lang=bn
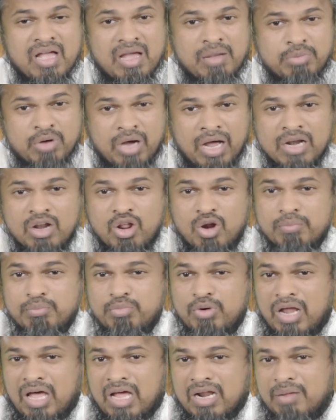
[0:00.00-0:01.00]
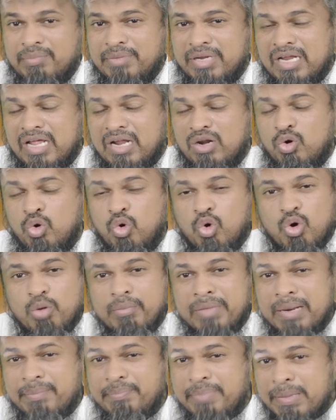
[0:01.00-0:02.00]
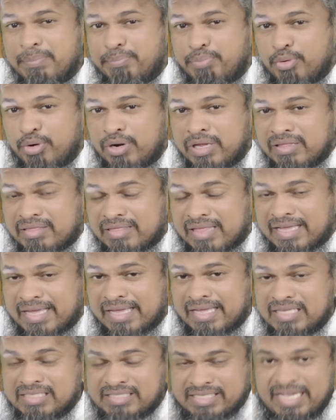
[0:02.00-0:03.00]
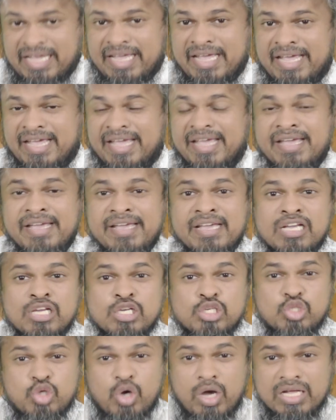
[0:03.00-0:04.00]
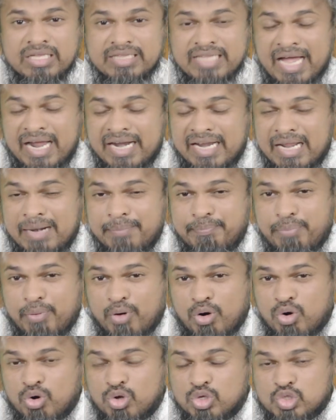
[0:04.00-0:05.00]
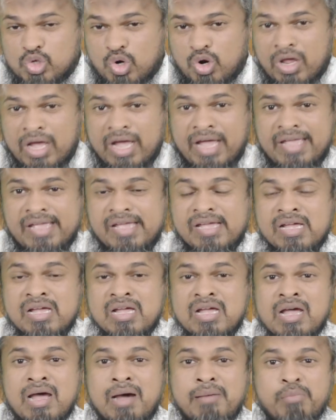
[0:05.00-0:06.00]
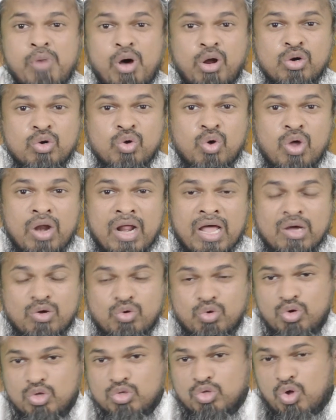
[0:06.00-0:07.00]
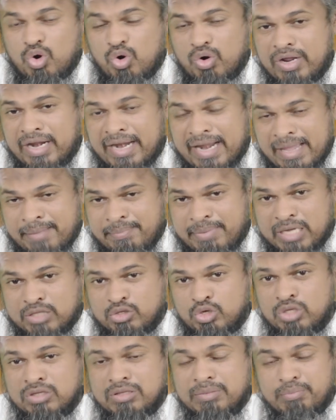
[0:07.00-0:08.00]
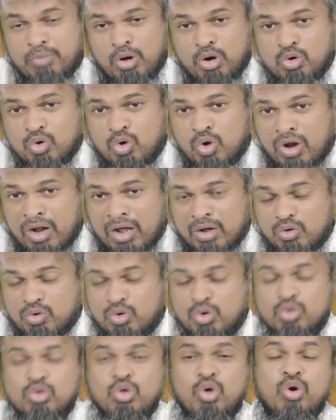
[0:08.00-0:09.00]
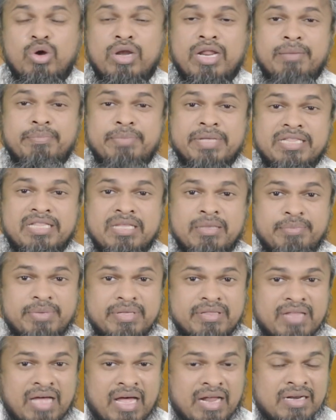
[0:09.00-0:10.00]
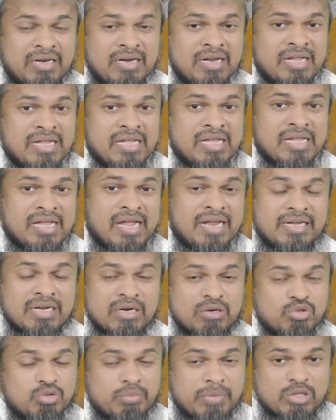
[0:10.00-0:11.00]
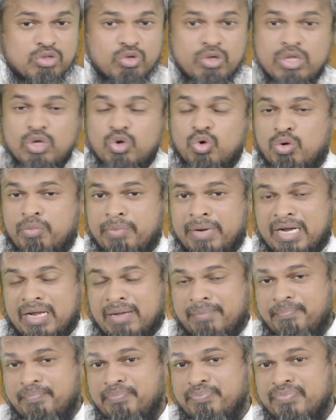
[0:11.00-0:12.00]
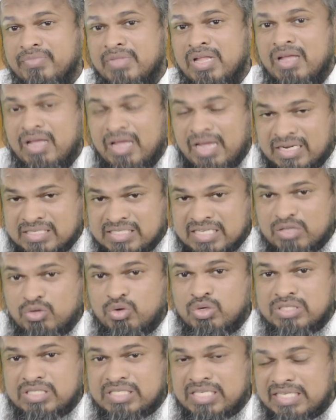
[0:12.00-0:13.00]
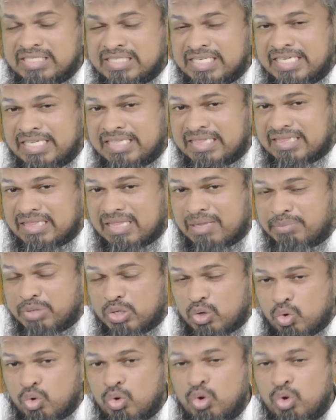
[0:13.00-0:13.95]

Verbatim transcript: এবং আল্লাহ রব্বুল আলমিনের হুকুমের বিপরীতে যে শয়তানের প্ররোচনায় মন গড়া কোনো ধরনের এবাদত মন গড়া কোনো ধরনের বিধি বিধান এটা তোমরা তৈরি করবে না এর সাথে হচ্ছে যে ইত্যাবি